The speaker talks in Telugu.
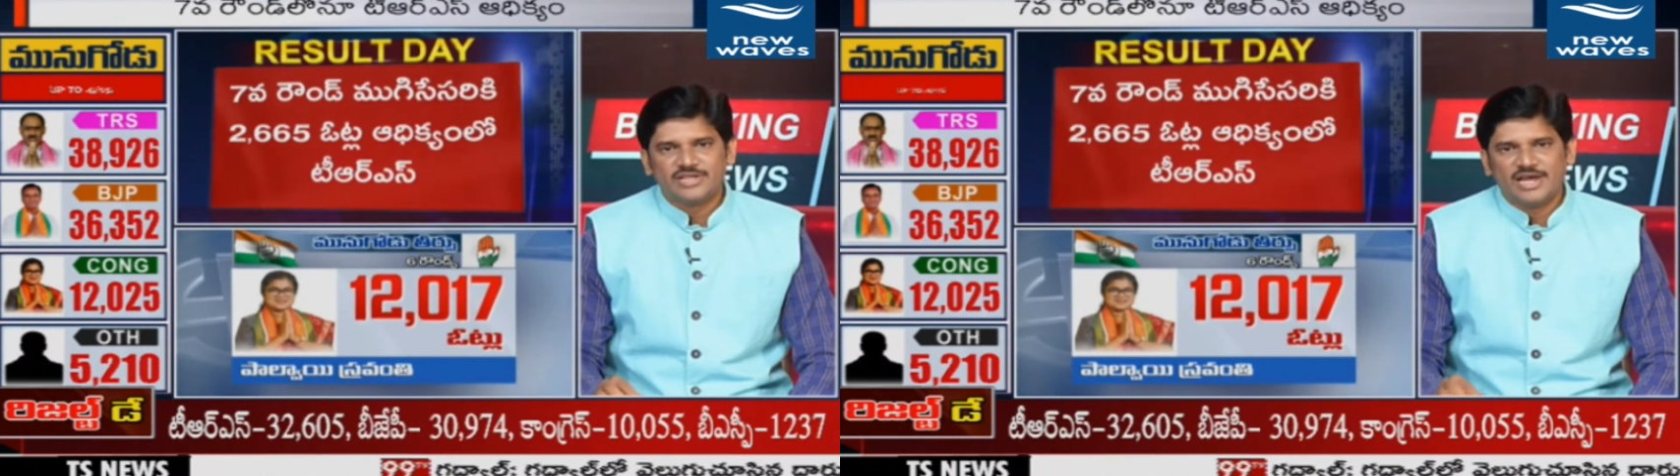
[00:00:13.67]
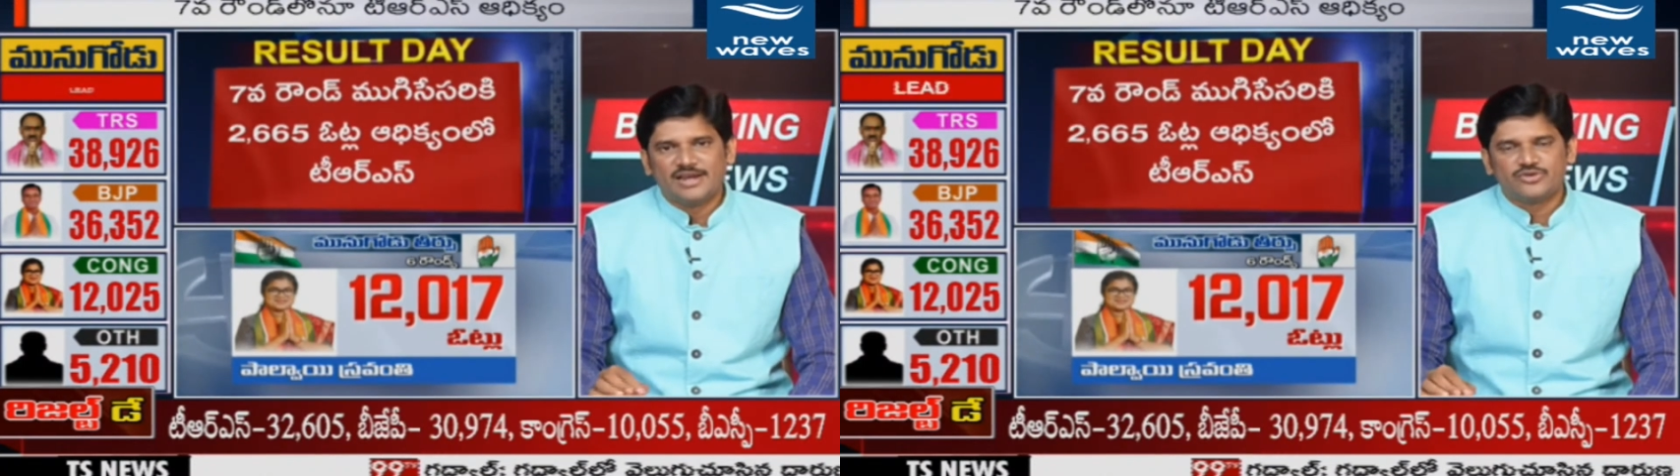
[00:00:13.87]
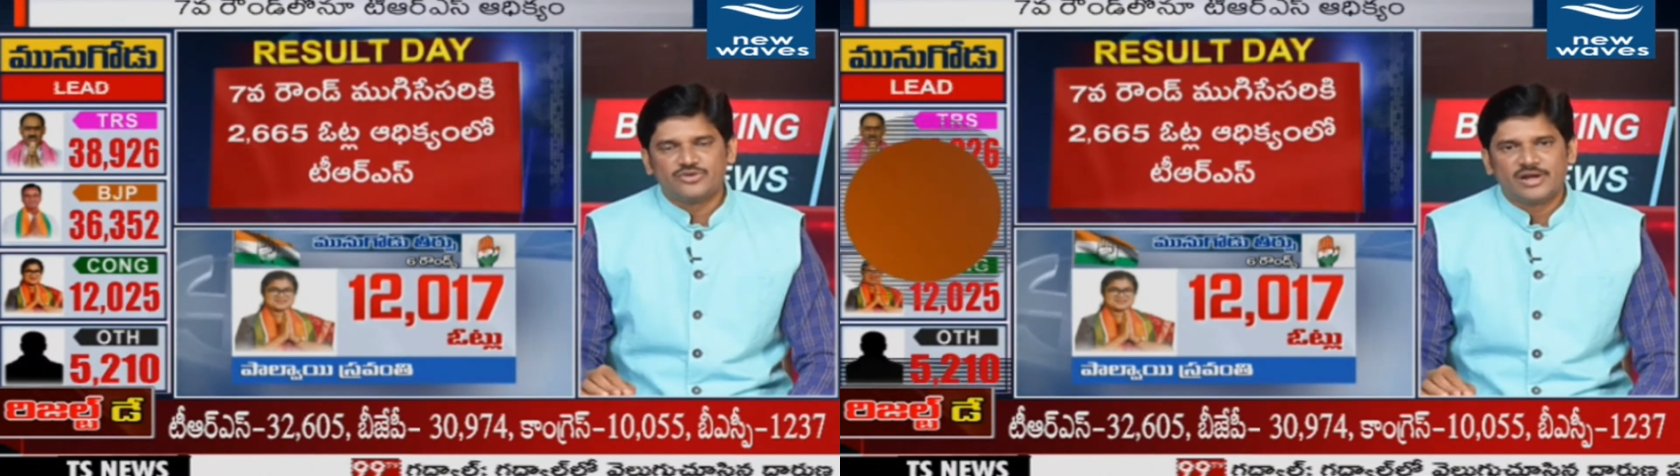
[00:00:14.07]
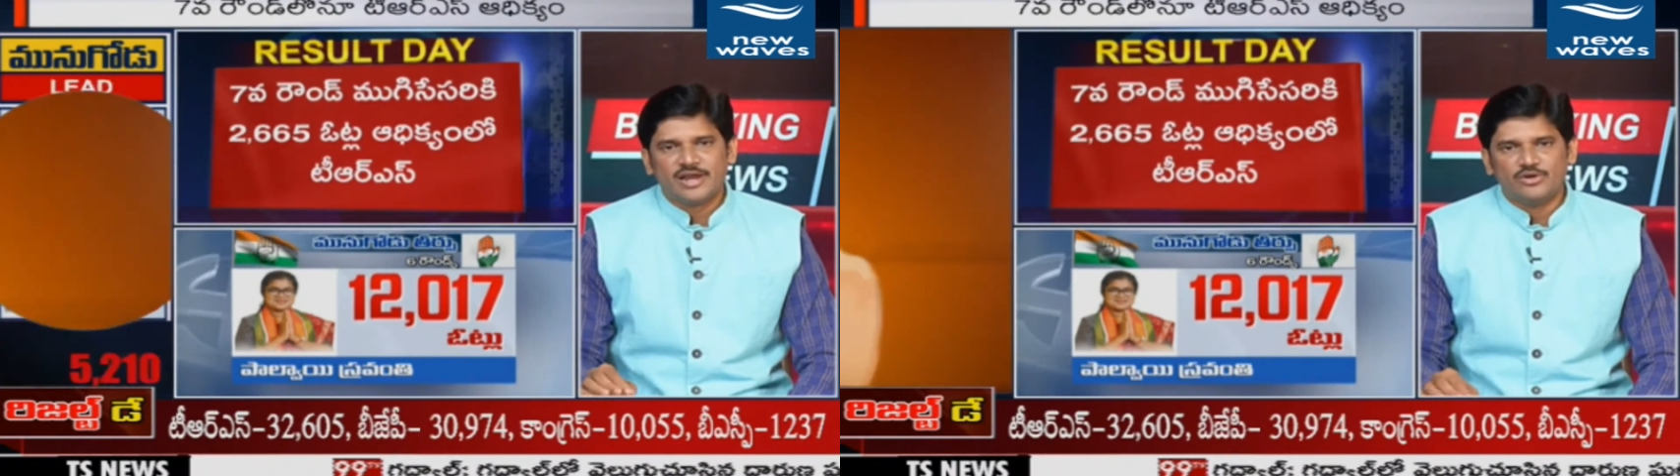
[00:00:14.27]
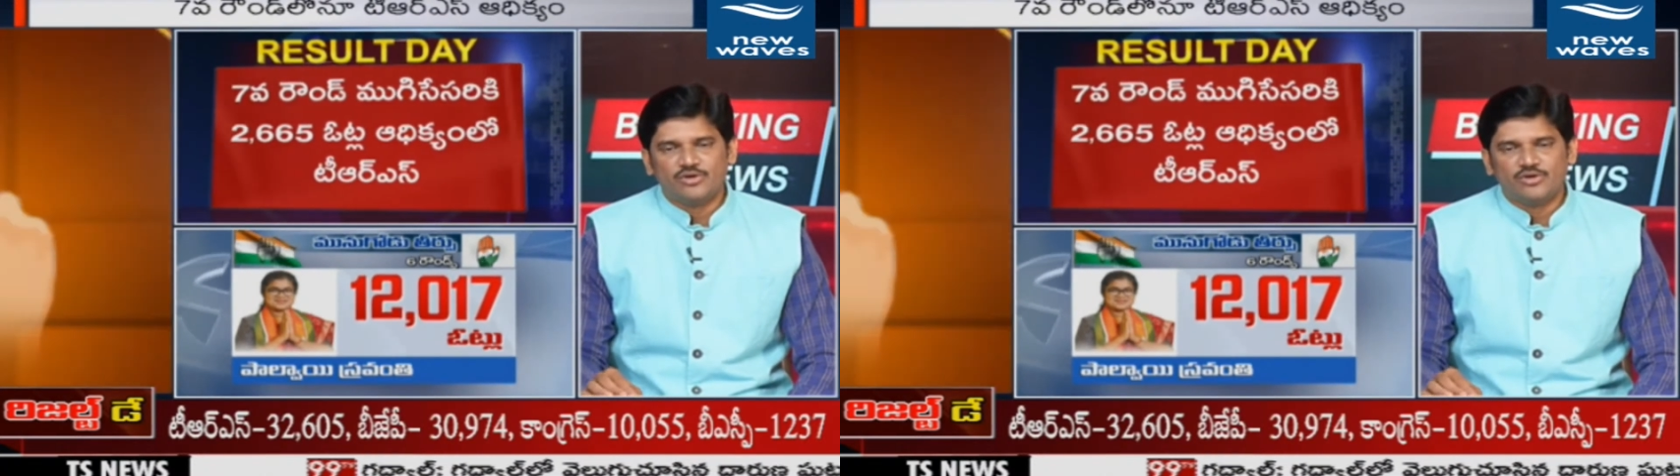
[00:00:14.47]
చాలా చోట్ల
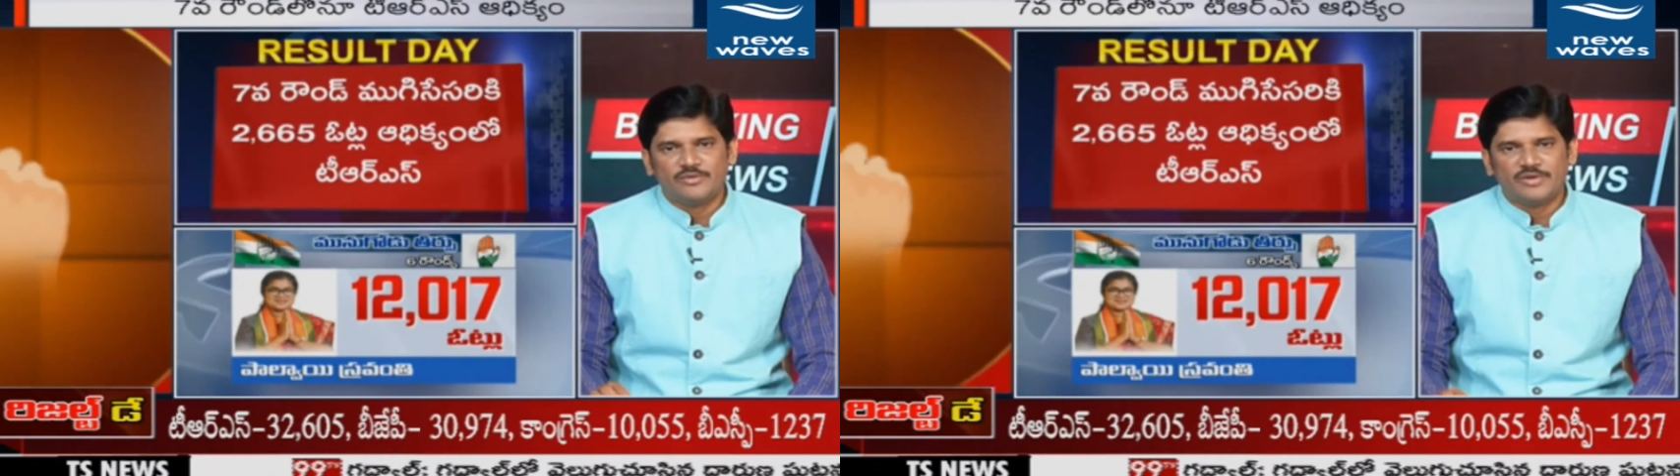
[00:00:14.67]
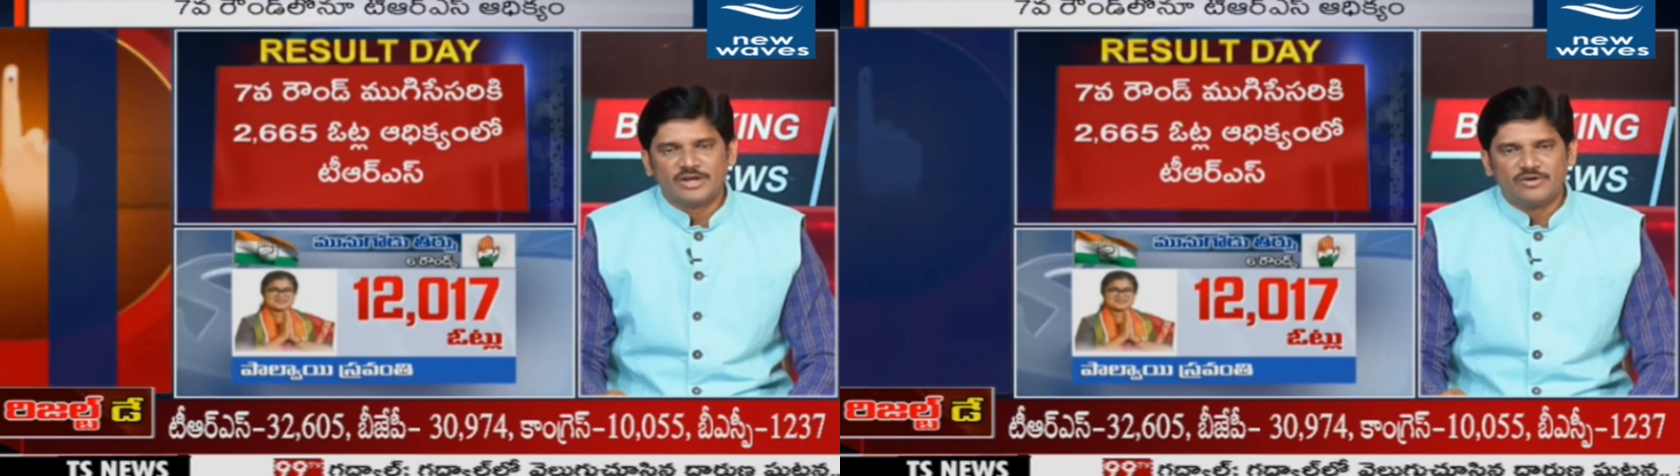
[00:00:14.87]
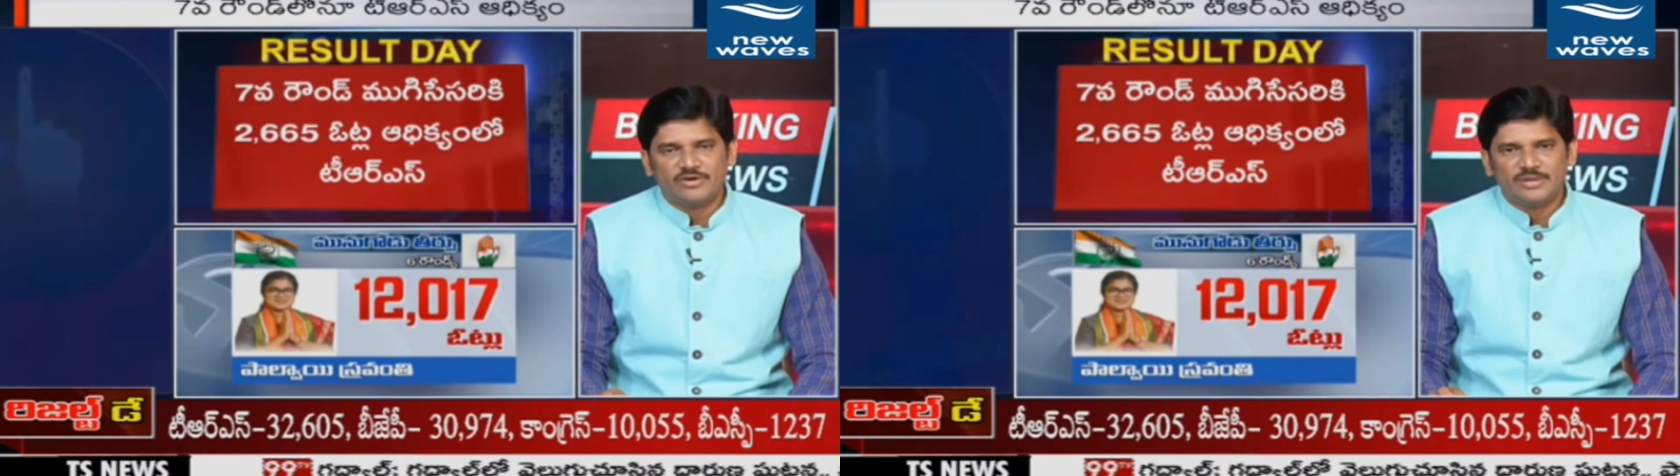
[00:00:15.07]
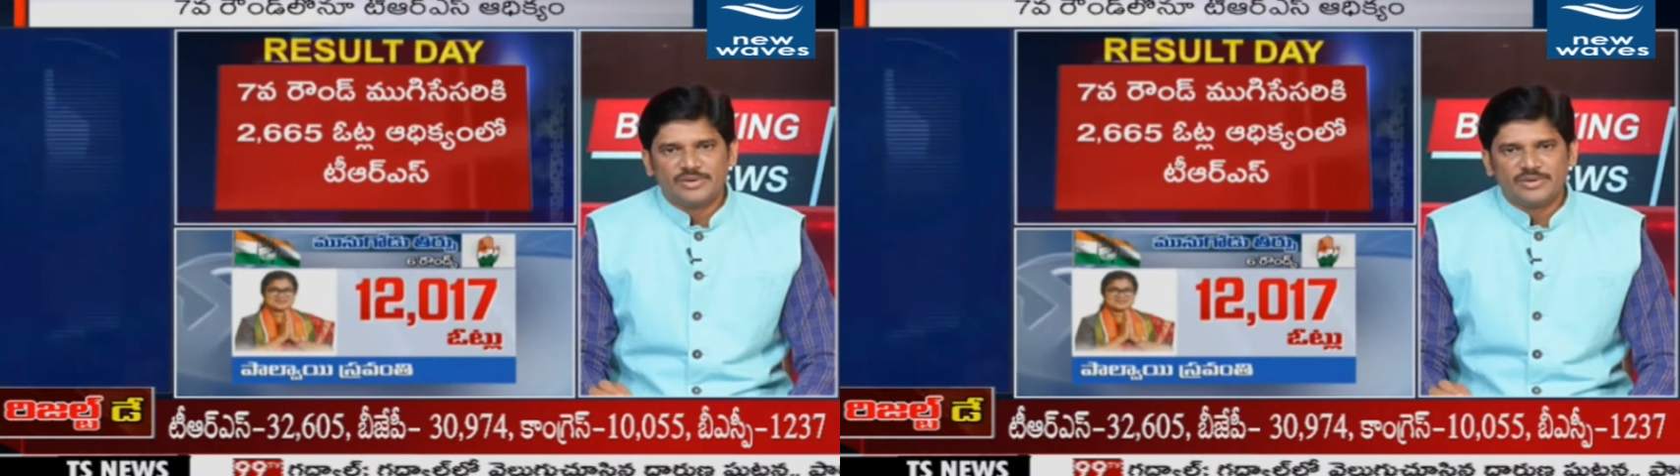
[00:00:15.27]
అనుకూలమైనటువంటి